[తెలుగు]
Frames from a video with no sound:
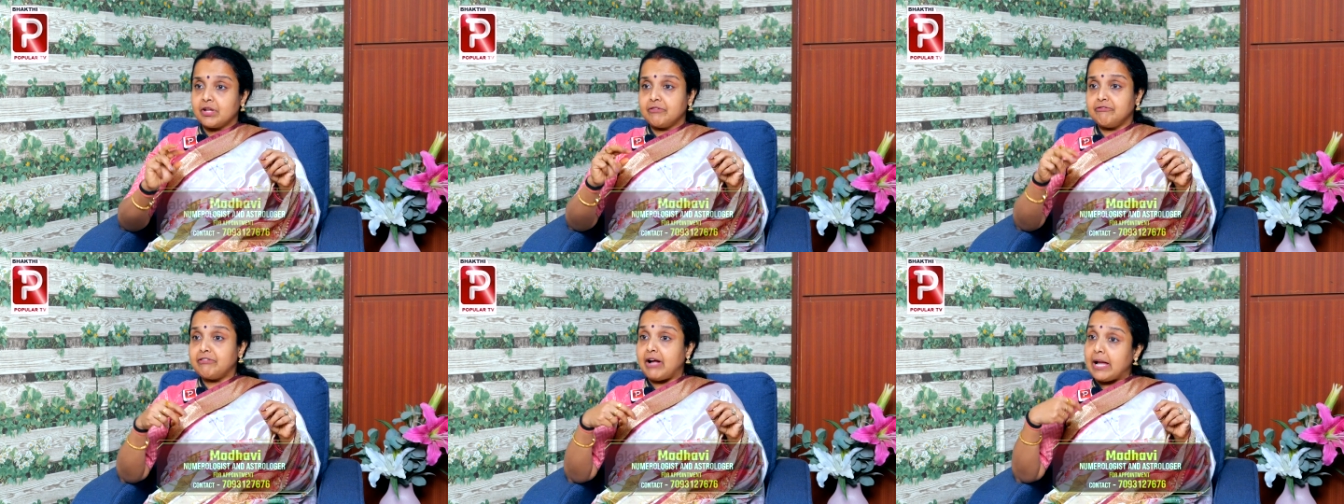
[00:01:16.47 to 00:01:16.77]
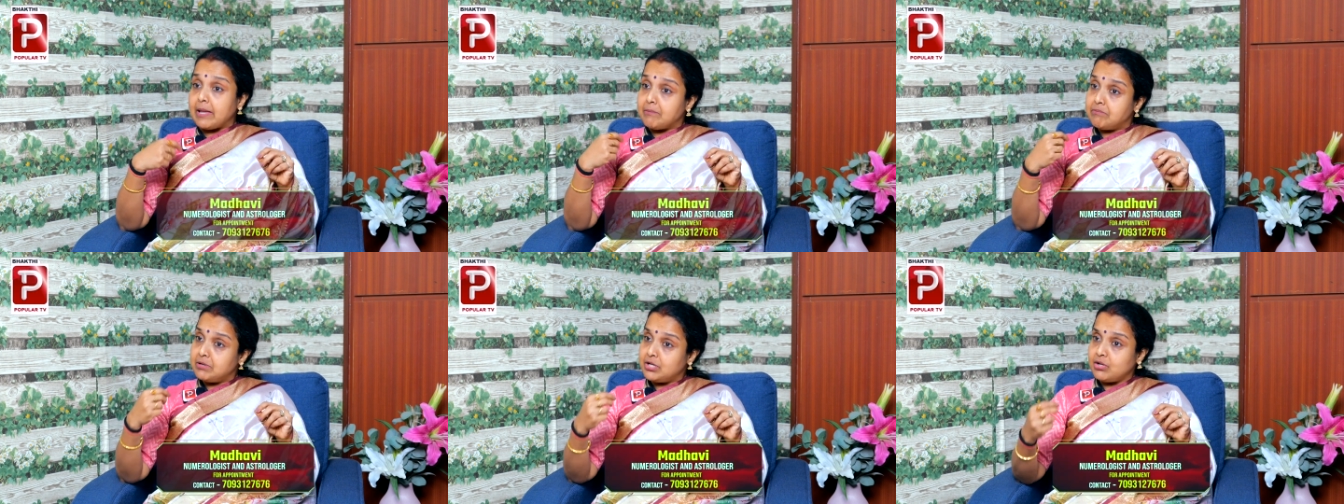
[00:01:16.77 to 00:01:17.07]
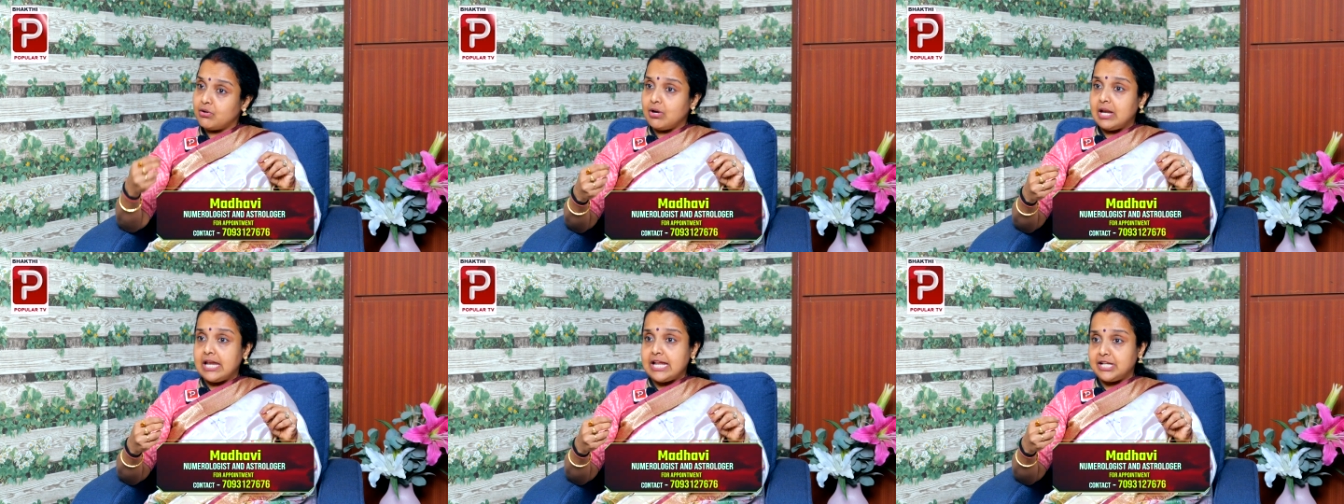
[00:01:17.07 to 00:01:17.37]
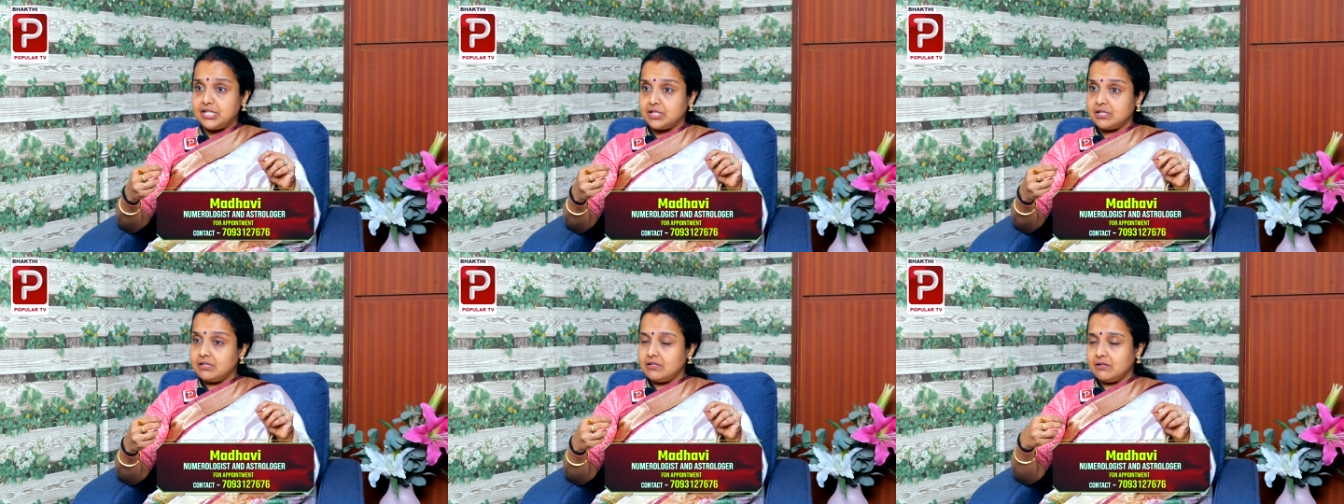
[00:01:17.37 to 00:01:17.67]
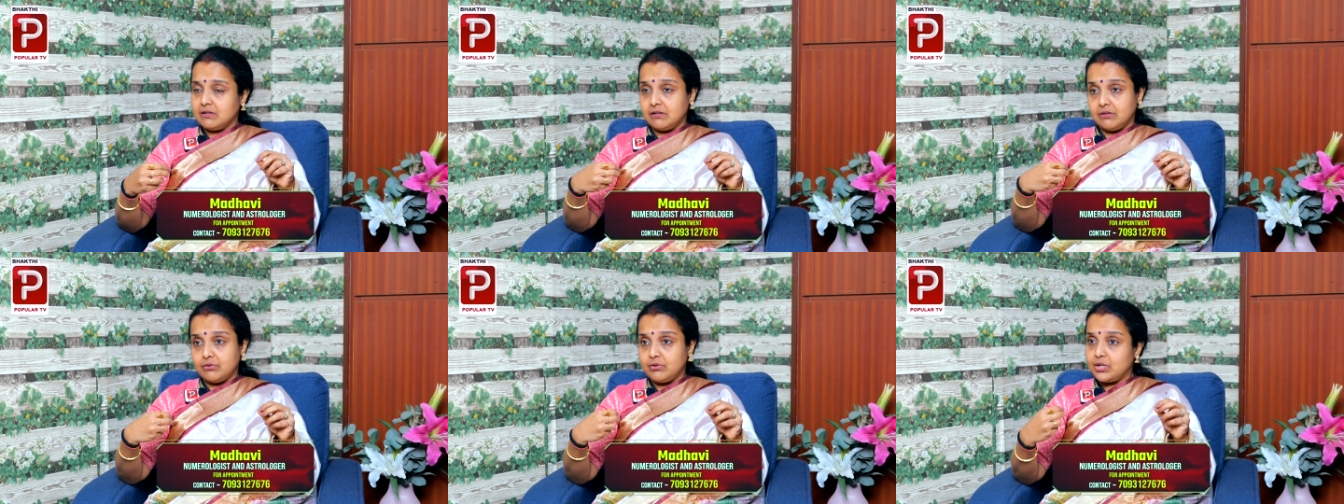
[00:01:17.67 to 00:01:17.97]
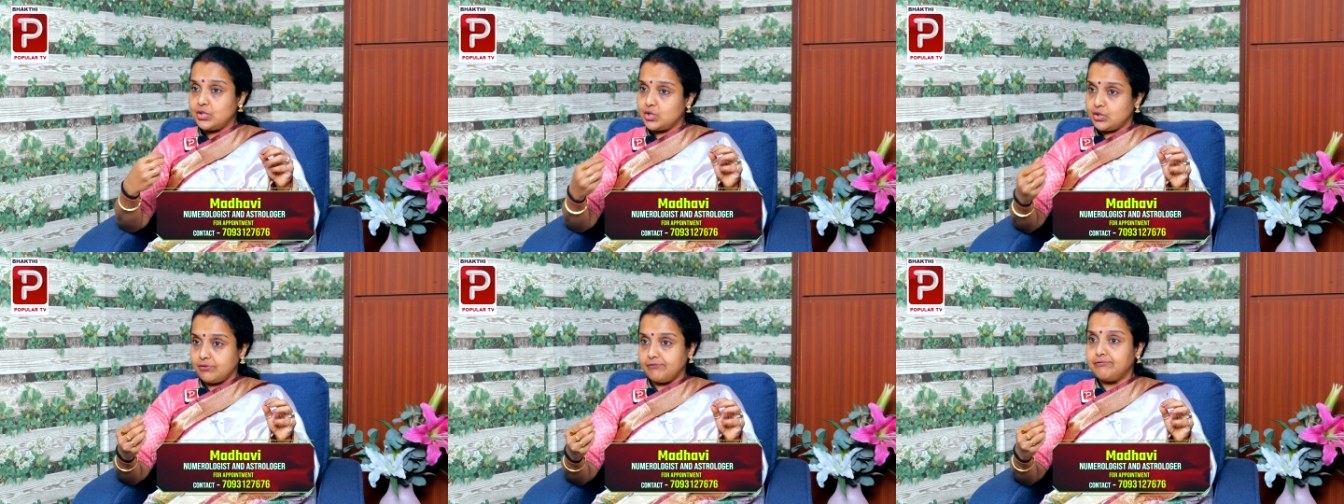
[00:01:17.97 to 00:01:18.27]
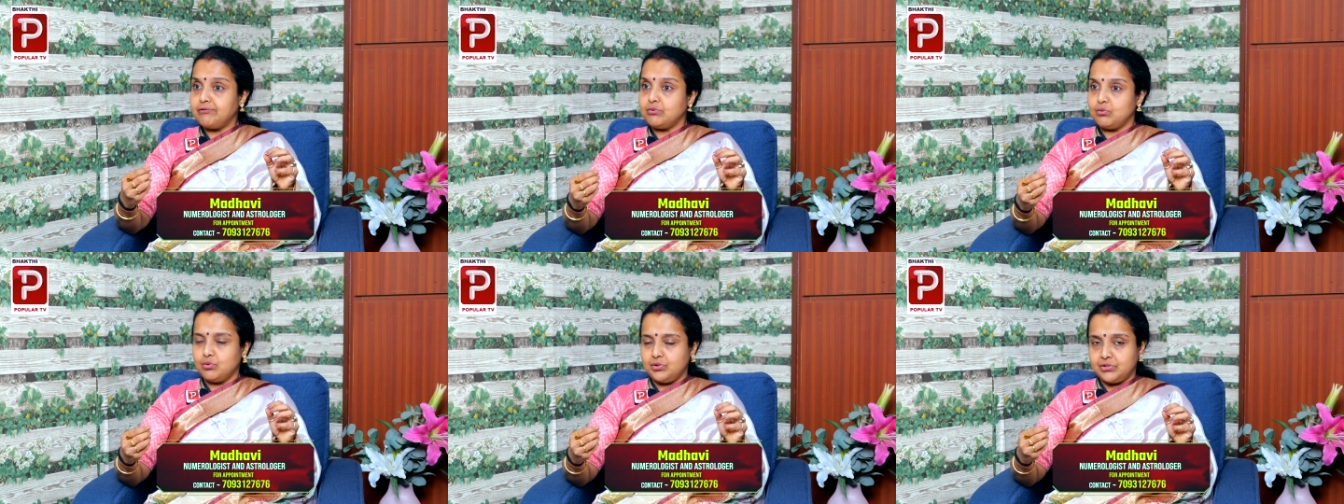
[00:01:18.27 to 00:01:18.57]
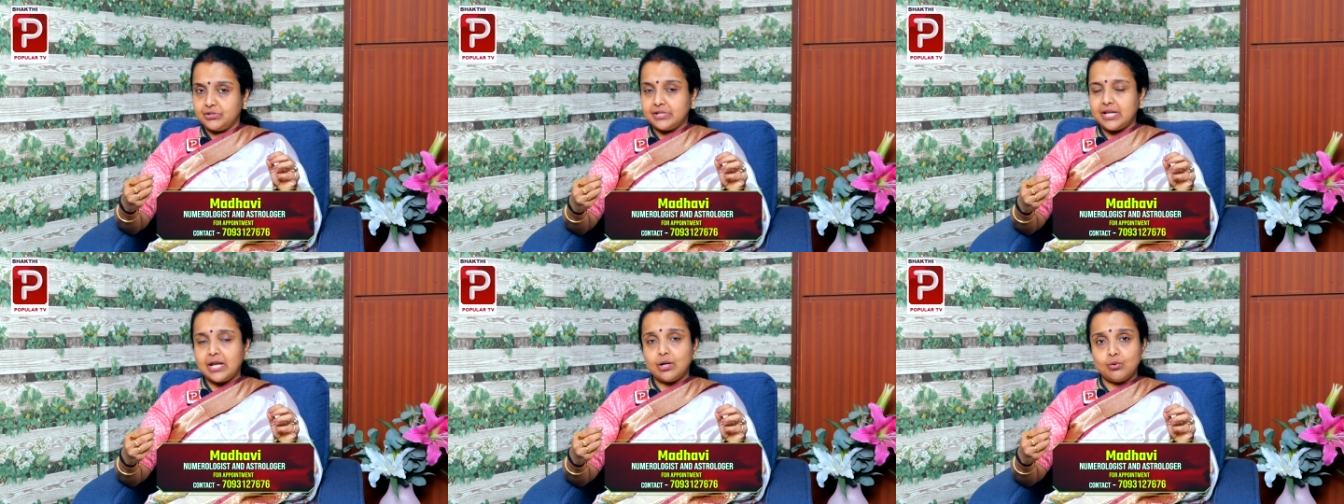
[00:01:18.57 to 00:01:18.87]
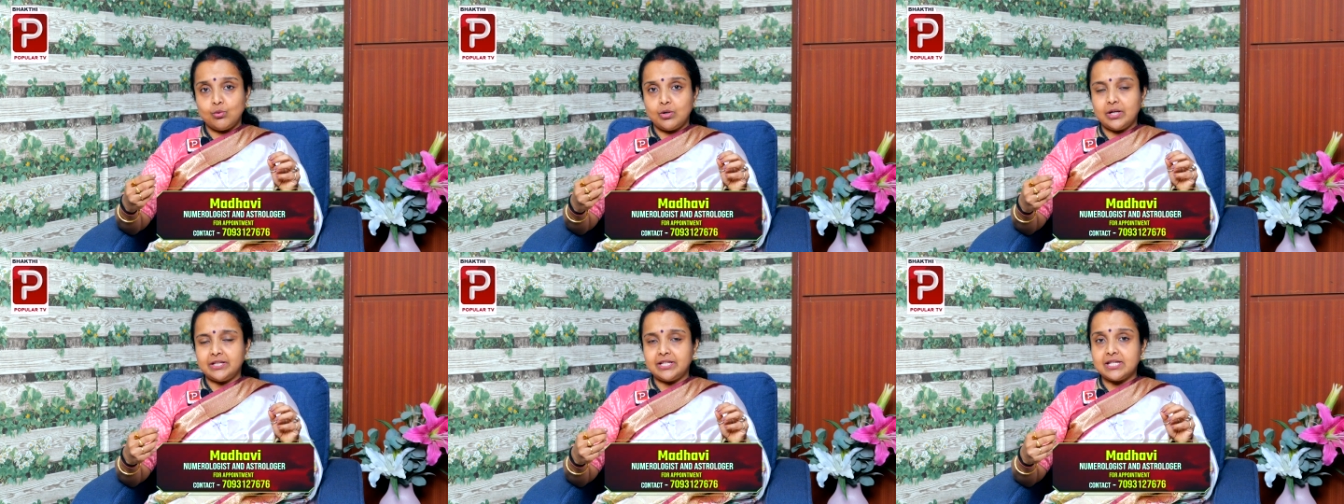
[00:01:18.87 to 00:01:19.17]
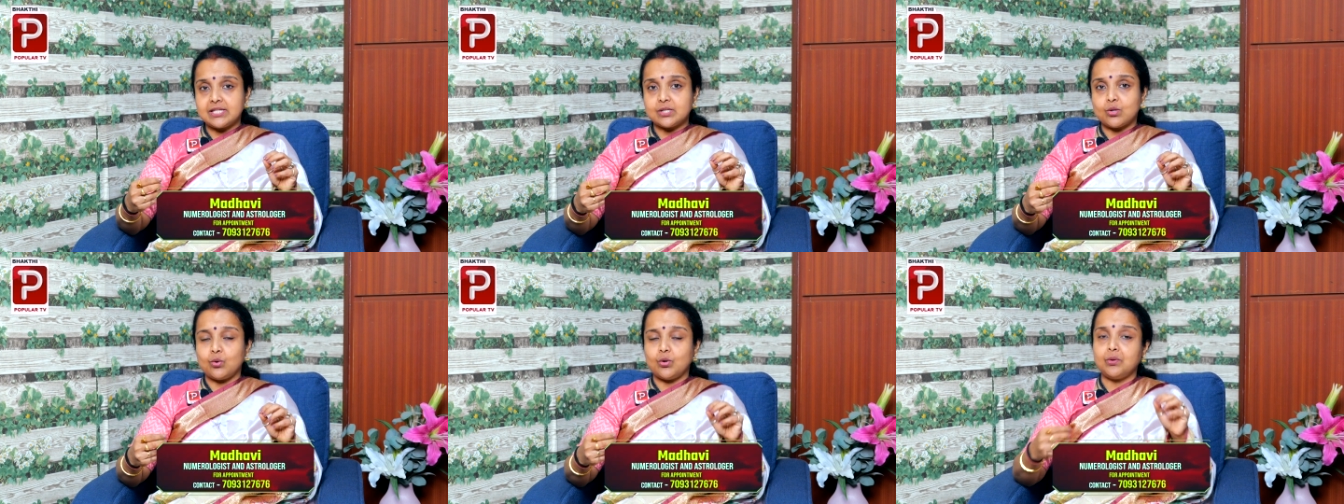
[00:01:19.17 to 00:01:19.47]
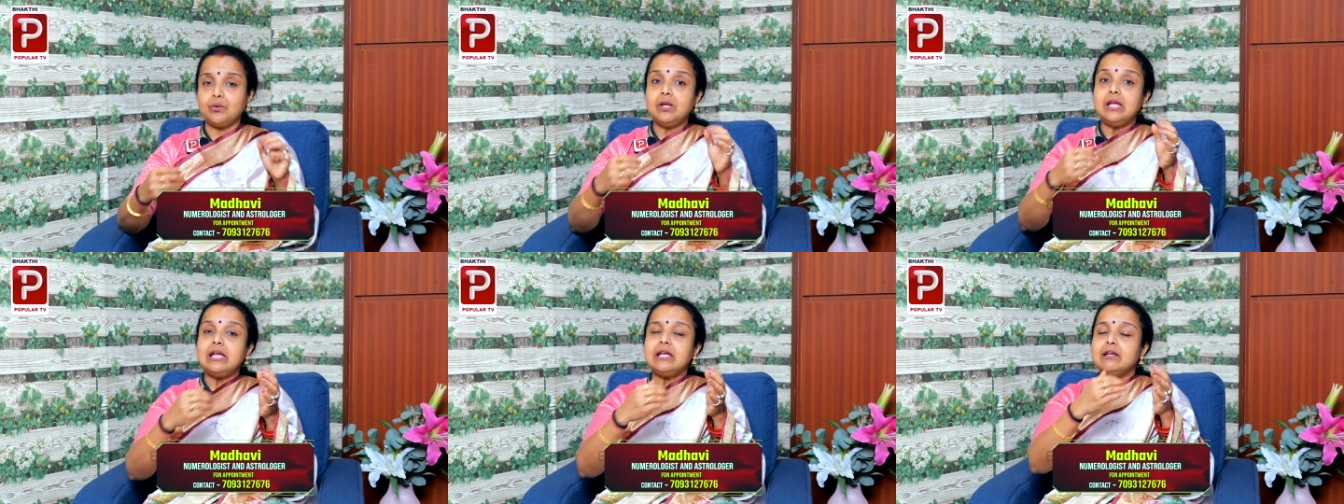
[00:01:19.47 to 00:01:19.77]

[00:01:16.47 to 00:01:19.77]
ఫైబర్ రిలేటెడ్ రిచ్ ఫుడ్స్ ఎక్కువగా తీసుకోవడం